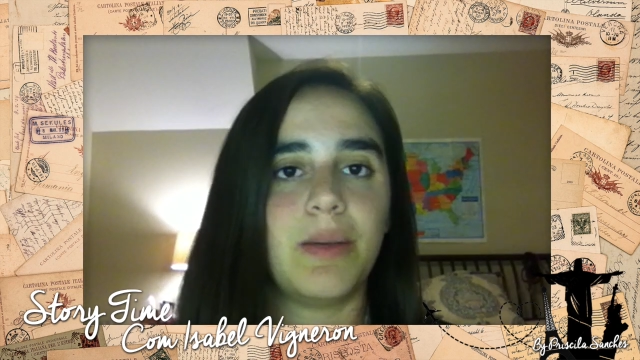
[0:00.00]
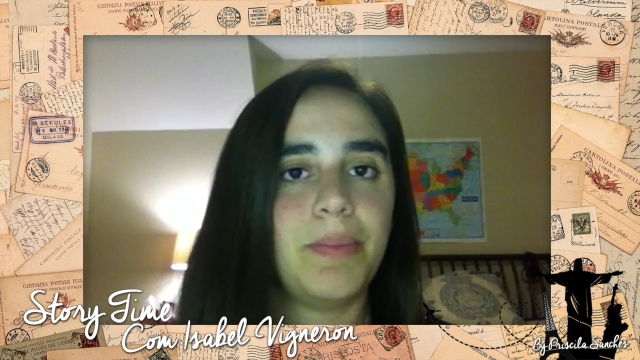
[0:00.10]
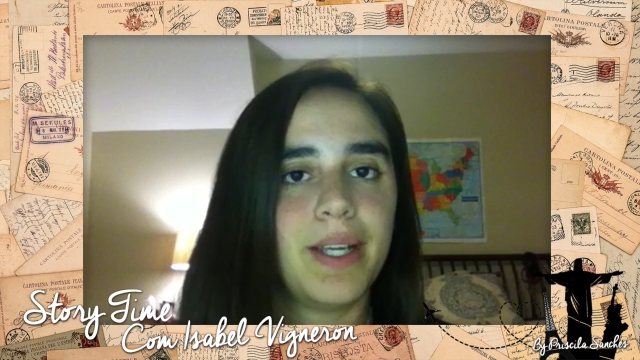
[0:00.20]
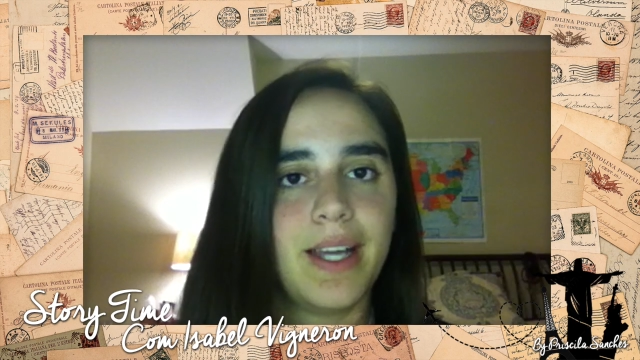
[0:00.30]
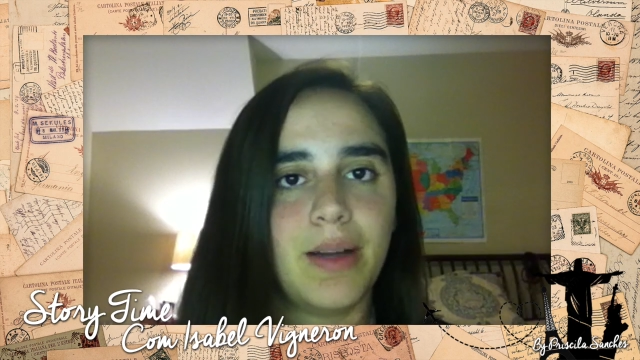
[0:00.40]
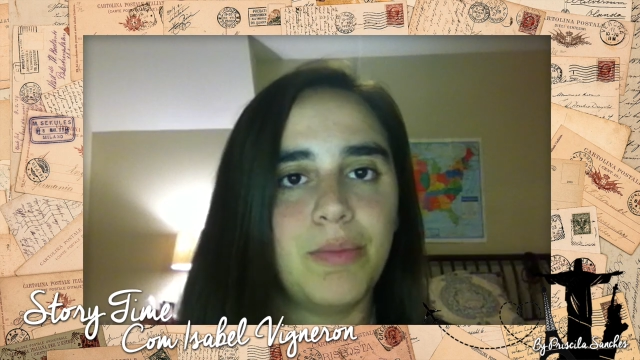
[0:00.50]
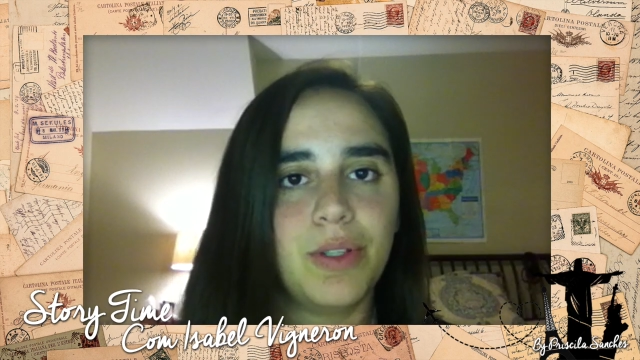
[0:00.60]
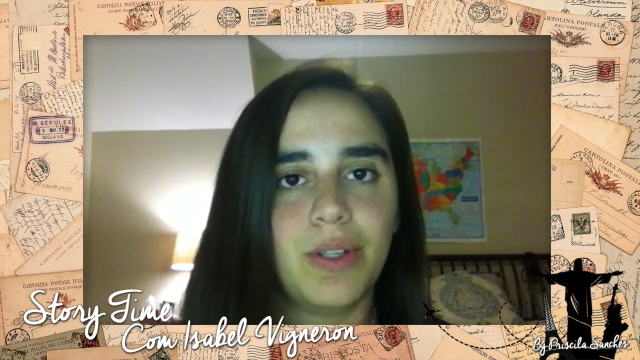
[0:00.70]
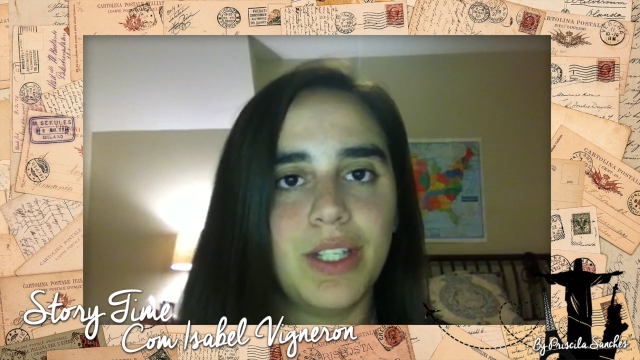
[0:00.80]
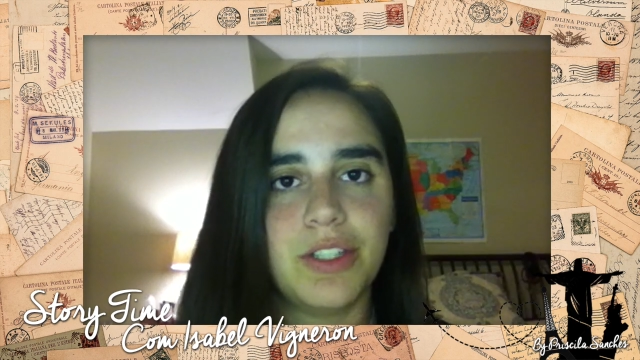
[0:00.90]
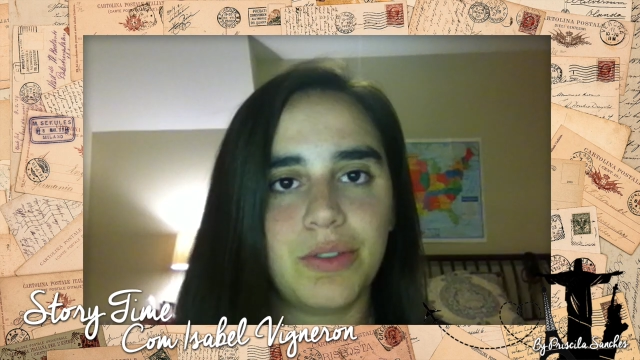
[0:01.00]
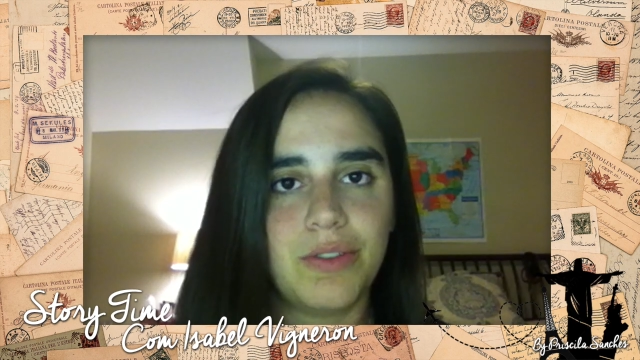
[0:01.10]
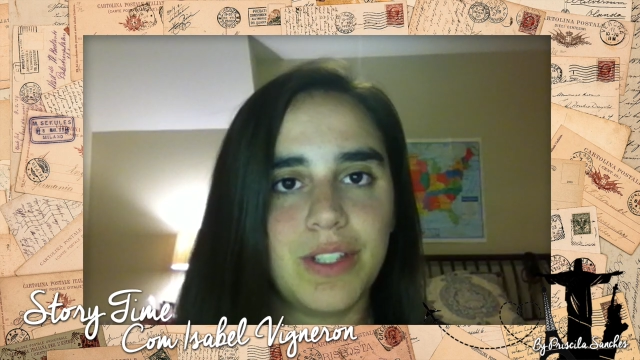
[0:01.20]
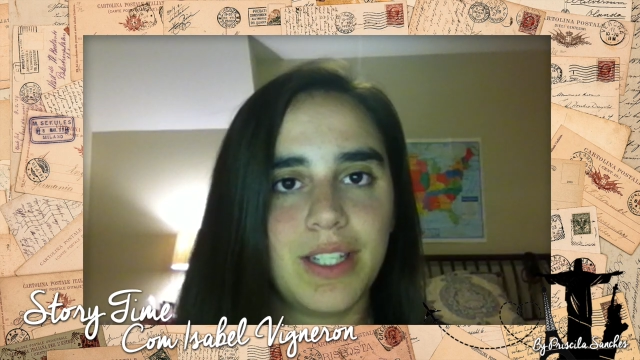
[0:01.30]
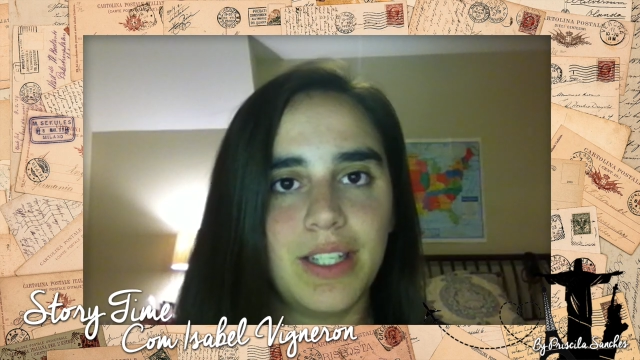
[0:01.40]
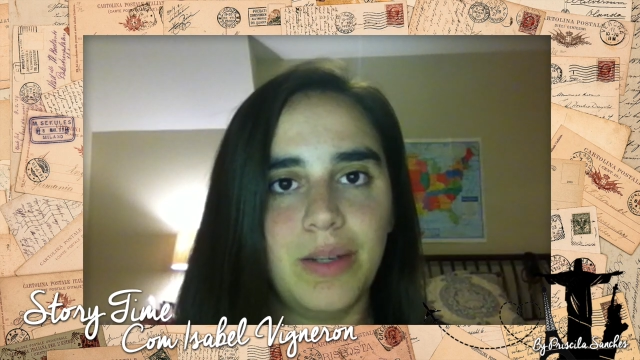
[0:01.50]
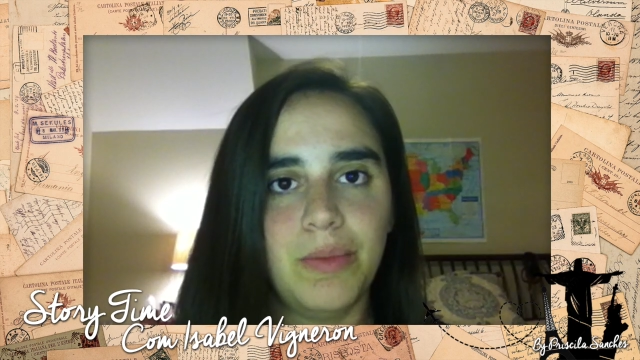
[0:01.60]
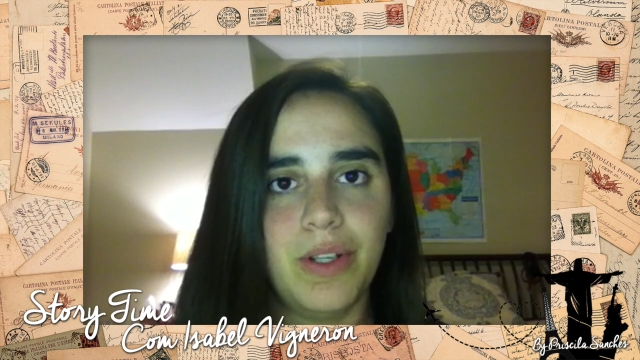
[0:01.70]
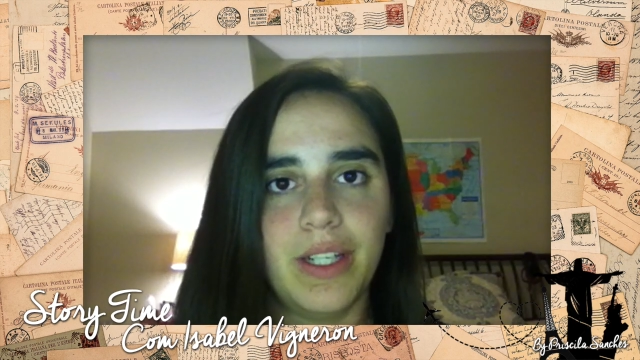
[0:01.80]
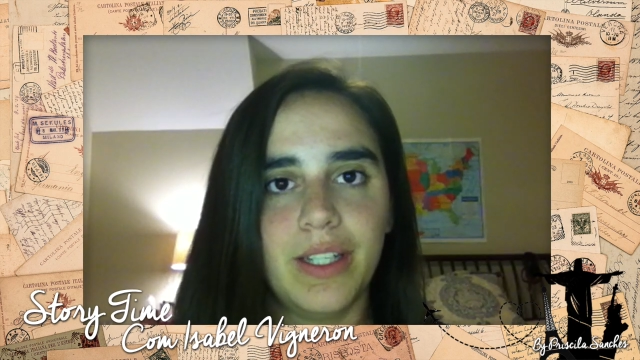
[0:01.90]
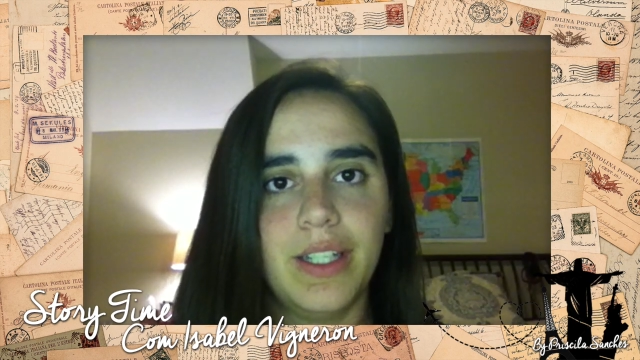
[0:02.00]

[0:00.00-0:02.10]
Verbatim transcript: apegar muito à região que você queria morar.